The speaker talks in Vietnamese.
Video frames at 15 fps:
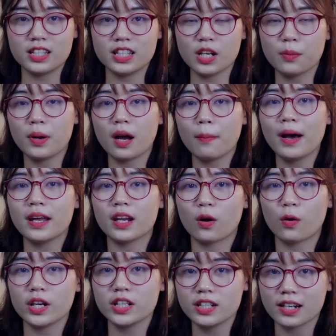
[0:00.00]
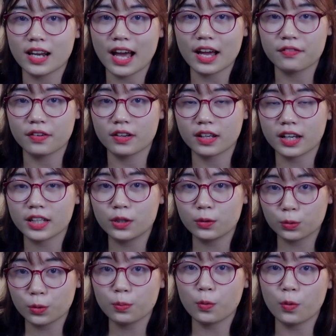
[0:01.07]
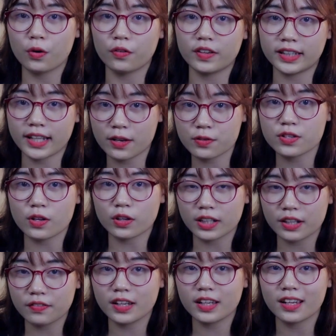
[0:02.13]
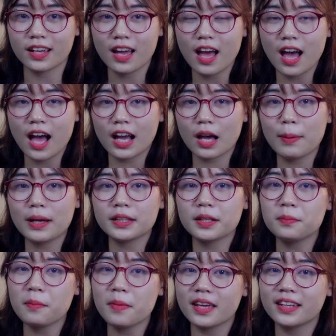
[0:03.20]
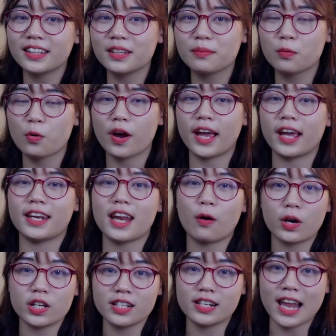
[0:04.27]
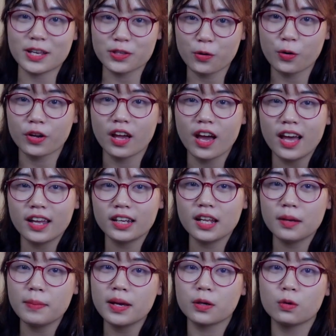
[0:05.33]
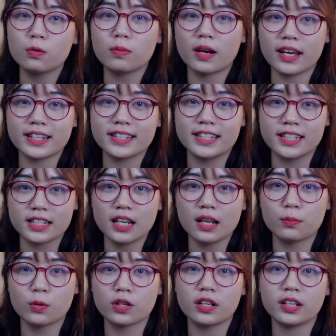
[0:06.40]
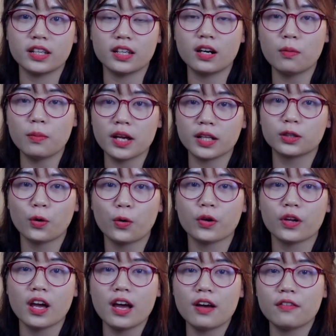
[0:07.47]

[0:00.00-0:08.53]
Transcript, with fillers: Chào mừng các bạn đã quay trở lại với kênh YouTube của Viettel Store ti vi. Các bạn thân mến, thì mùa hè đã quay trở lại rồi. Đi biển lúc này chính là một gợi ý không hề tồi.